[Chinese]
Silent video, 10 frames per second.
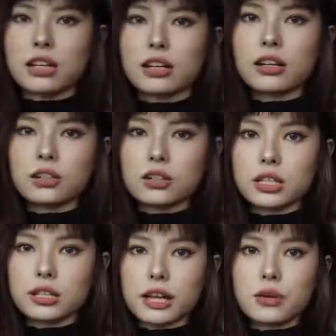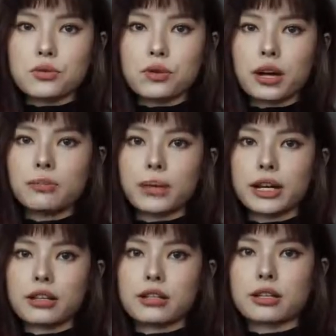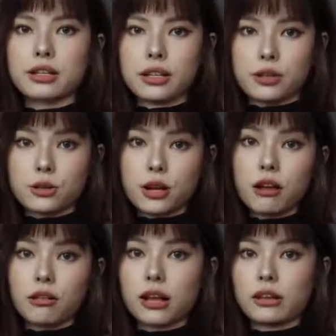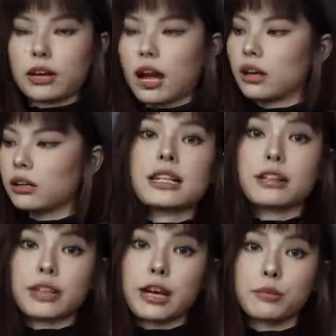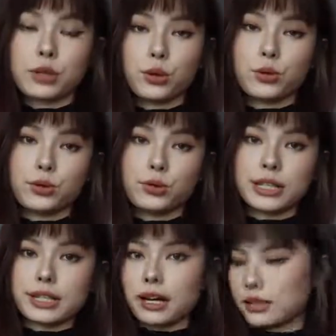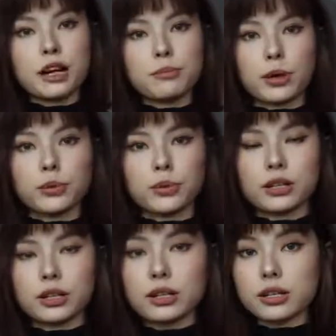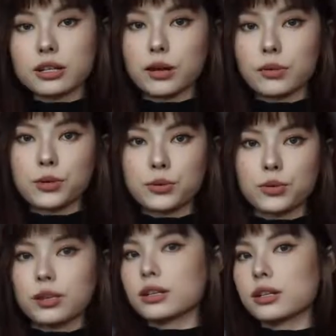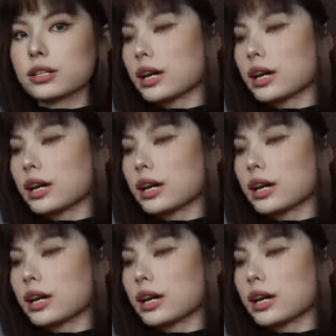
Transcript: 但刚刚这件单穿配这件也是好看的啦，向弹幕求助一下，帮我稍微抉择一